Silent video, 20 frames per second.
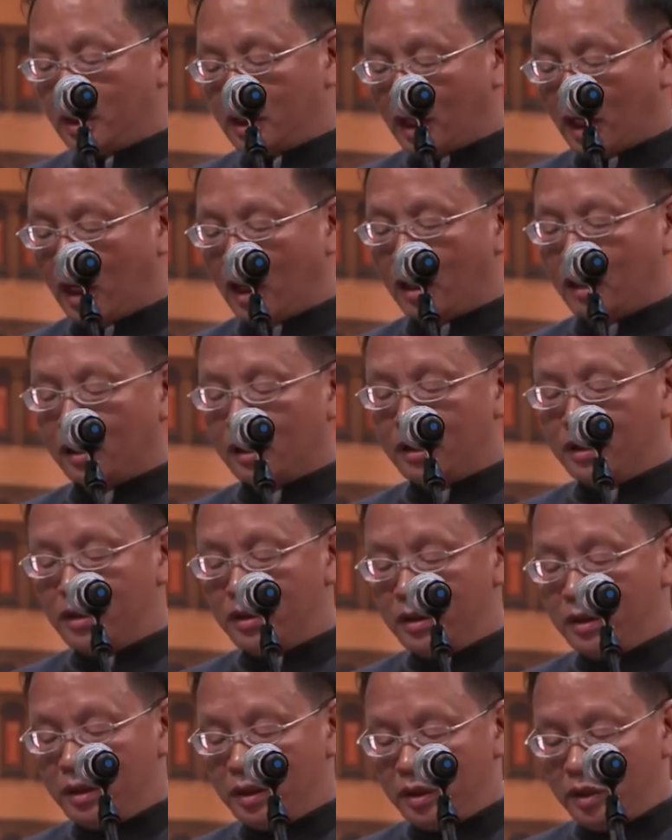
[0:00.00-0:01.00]
感
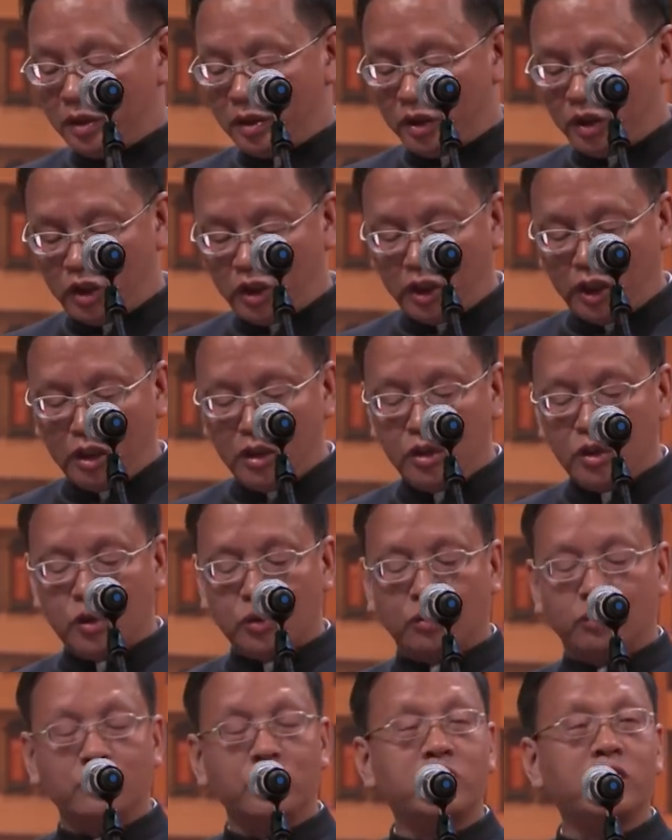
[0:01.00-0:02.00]
恩先
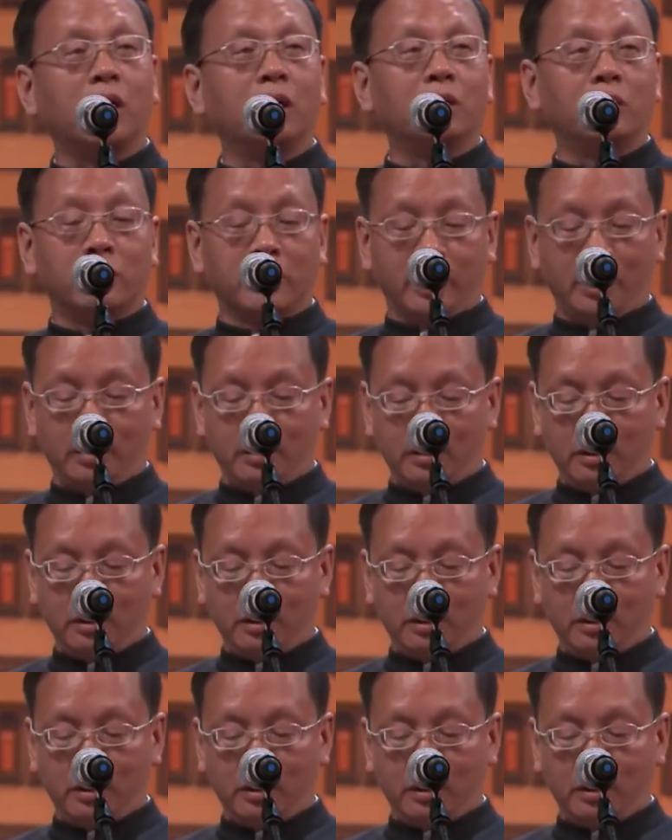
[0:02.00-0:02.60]
祖教诲，